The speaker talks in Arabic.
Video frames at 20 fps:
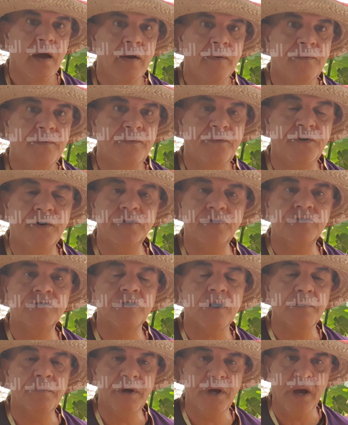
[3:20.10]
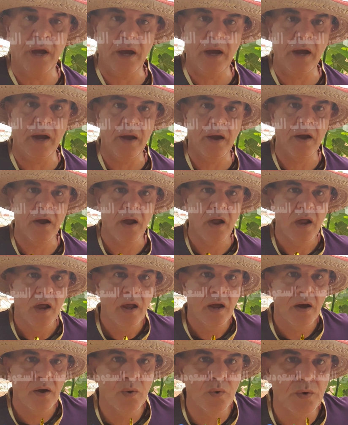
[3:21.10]
في الطبيعة
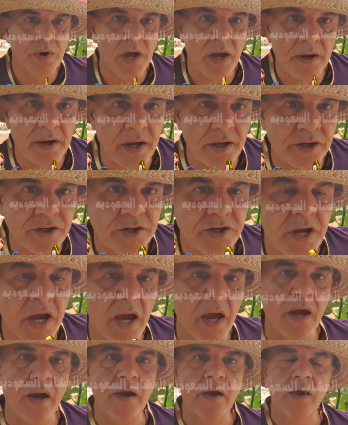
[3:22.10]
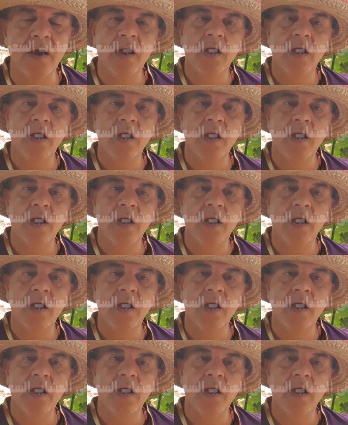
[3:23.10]
هناك أشياء